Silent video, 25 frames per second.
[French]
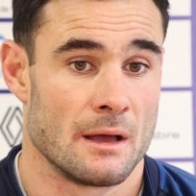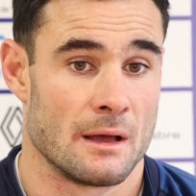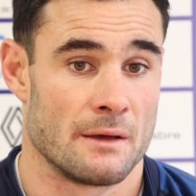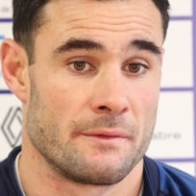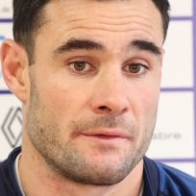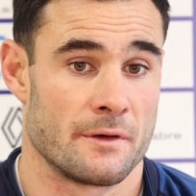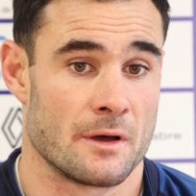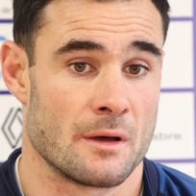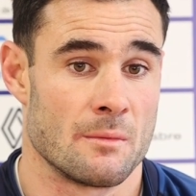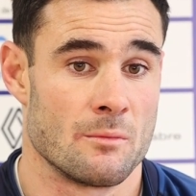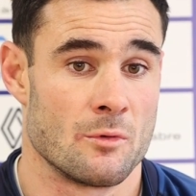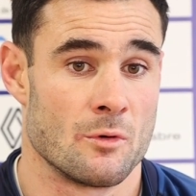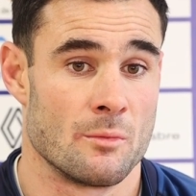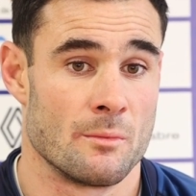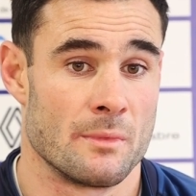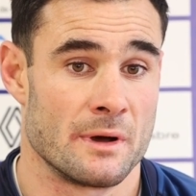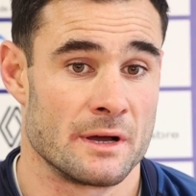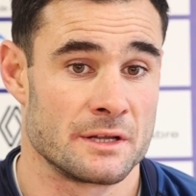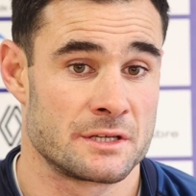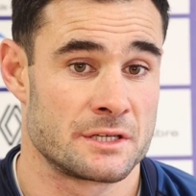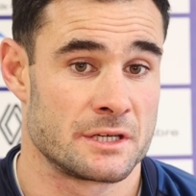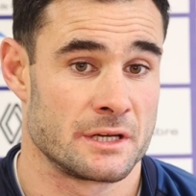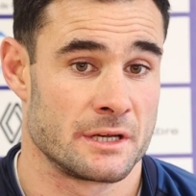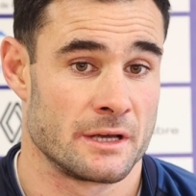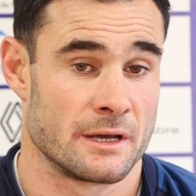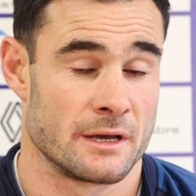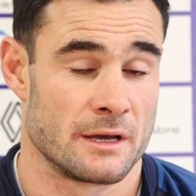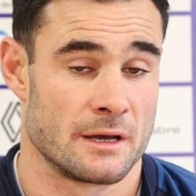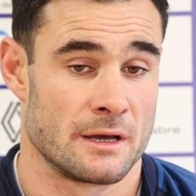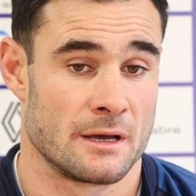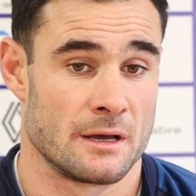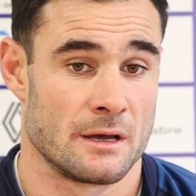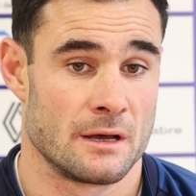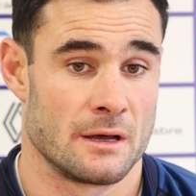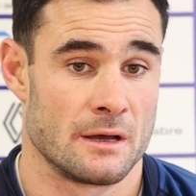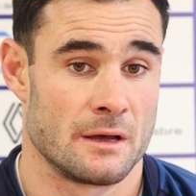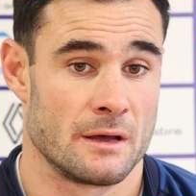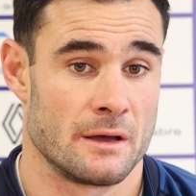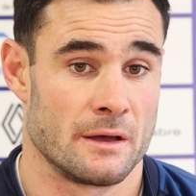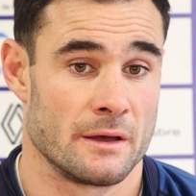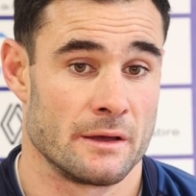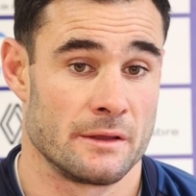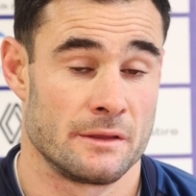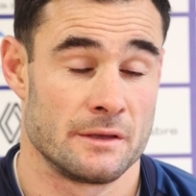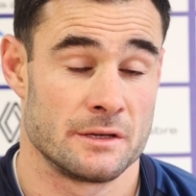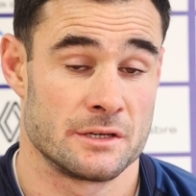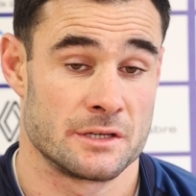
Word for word: à faire un bon match et,